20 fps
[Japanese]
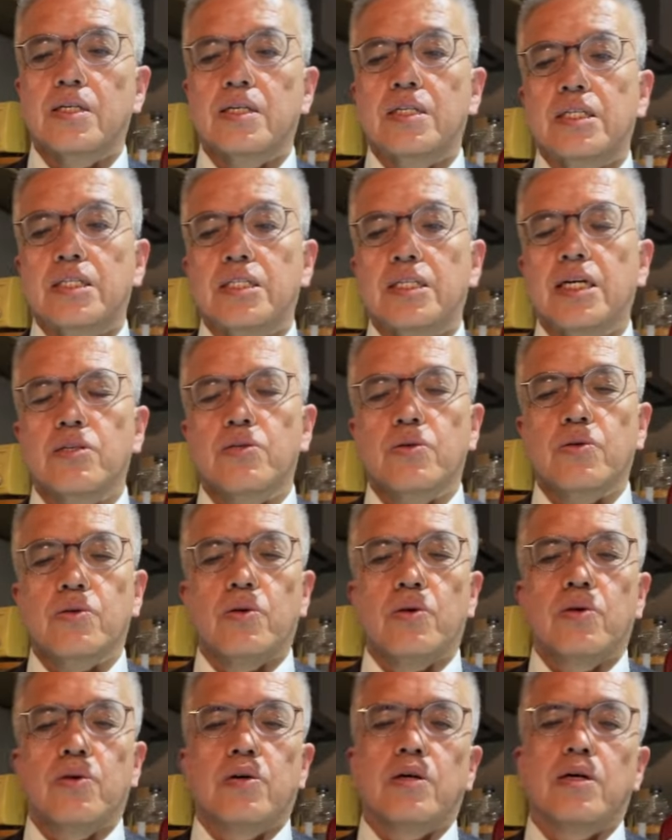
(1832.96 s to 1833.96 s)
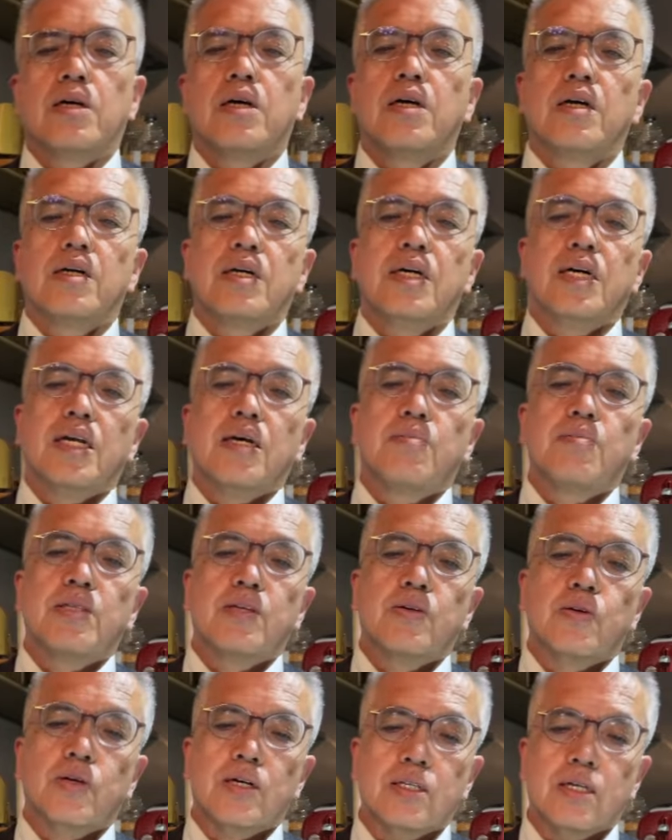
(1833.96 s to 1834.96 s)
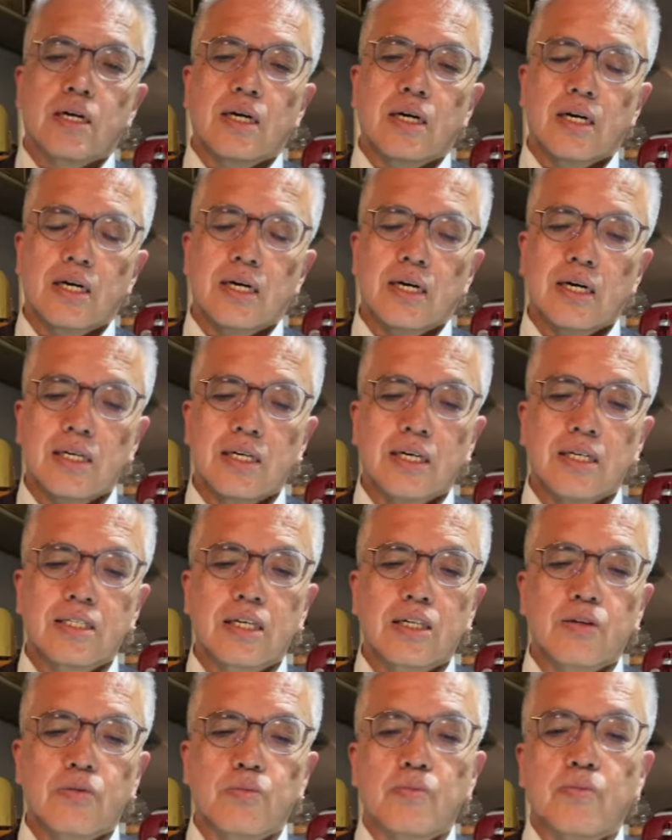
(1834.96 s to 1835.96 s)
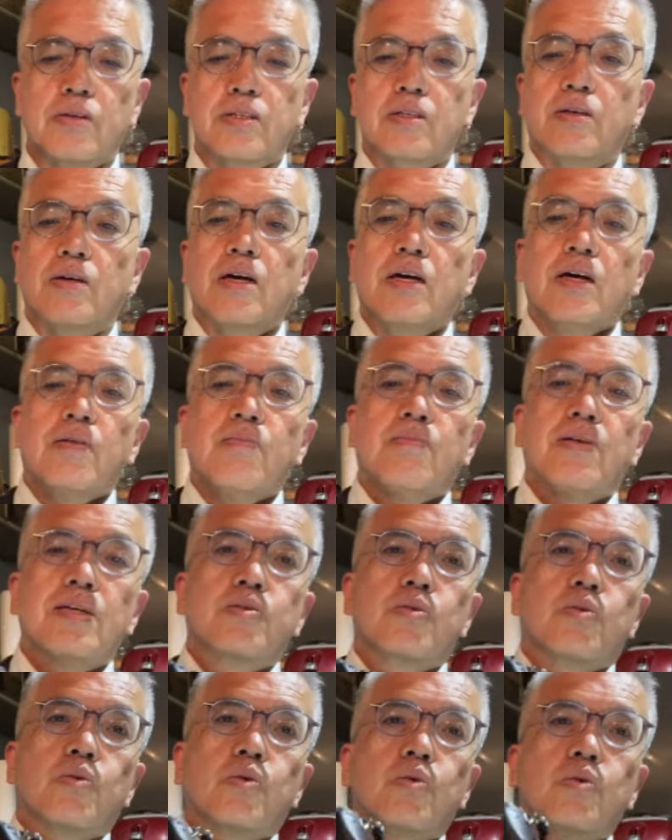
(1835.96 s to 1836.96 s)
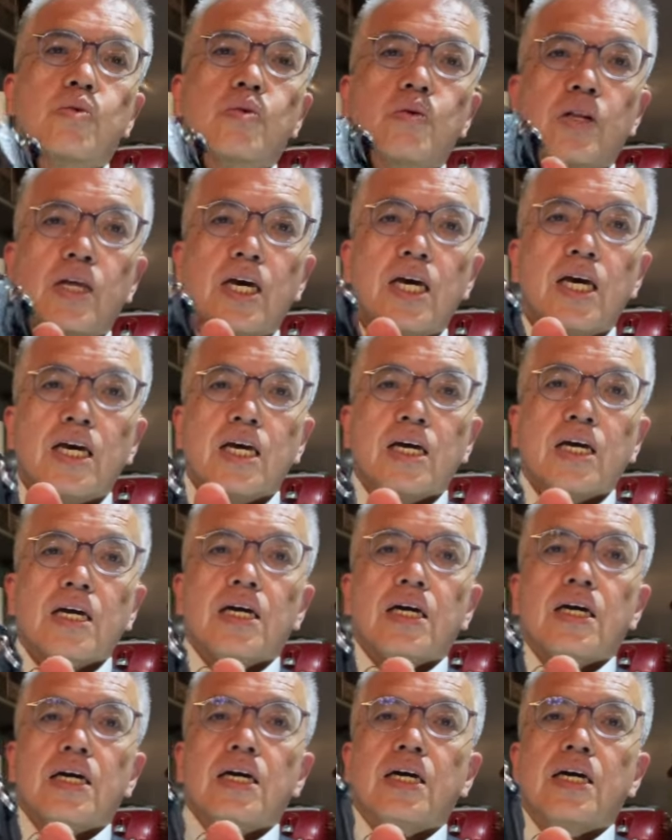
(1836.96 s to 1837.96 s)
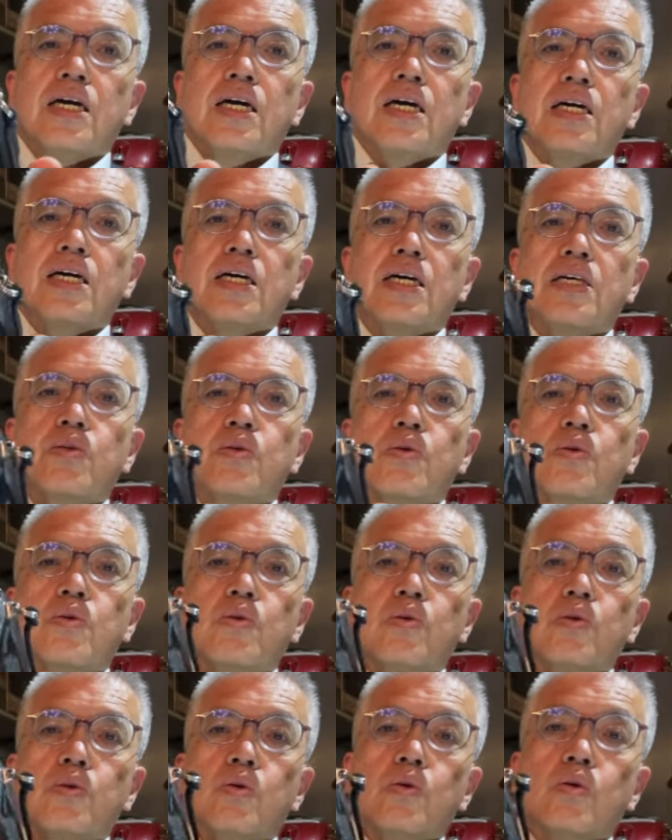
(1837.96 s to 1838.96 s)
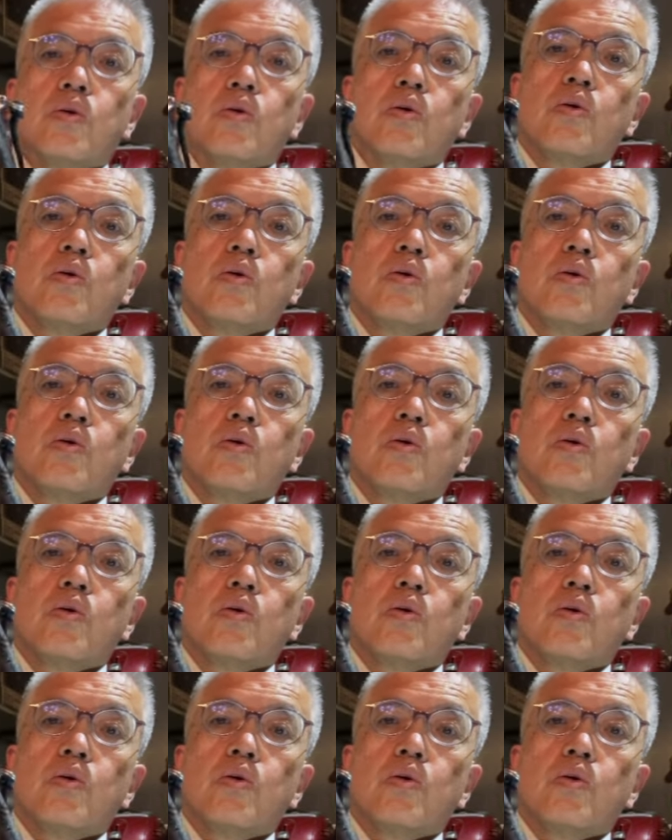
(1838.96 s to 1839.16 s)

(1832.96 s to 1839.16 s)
最初から見てる方いらっしゃると思いますけどまずここのねえっ、ー、と